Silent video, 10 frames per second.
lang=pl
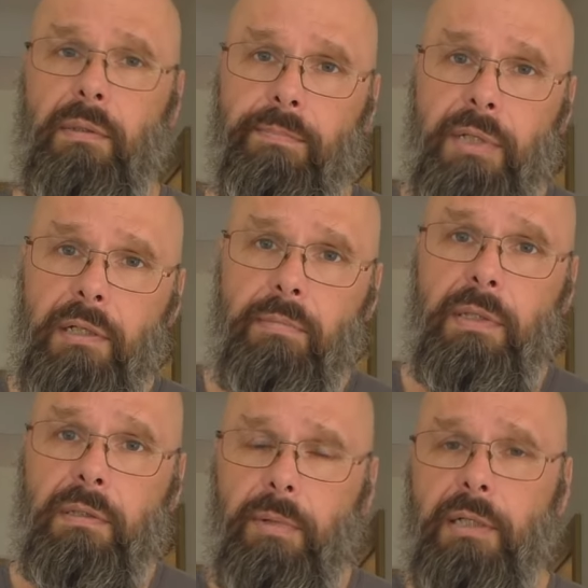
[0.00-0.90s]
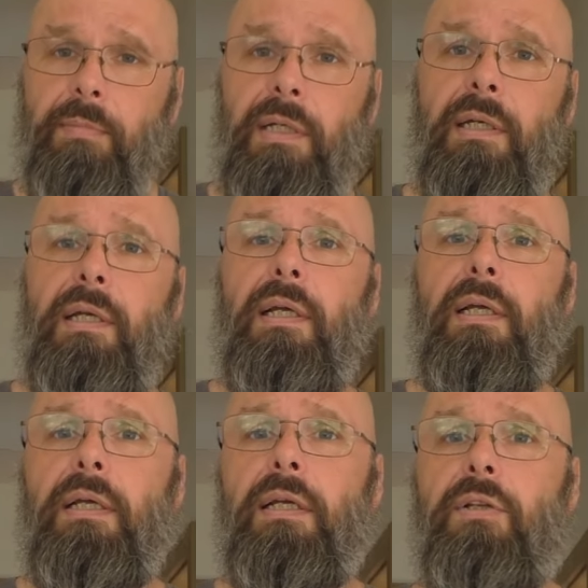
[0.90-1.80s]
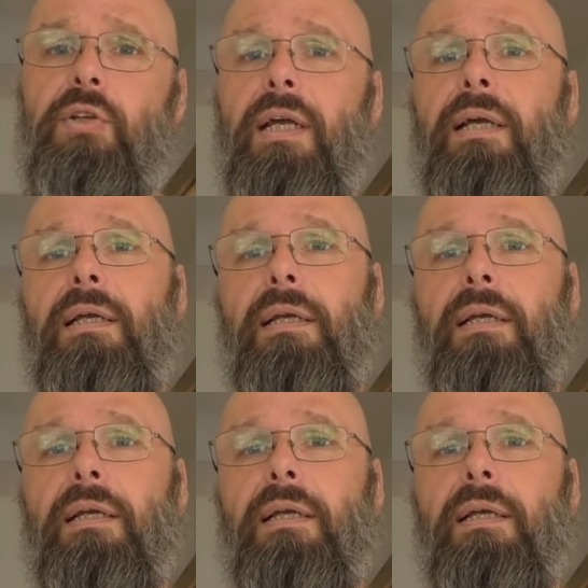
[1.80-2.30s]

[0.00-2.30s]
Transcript: To przejdźmy i zobaczmy, gdzie,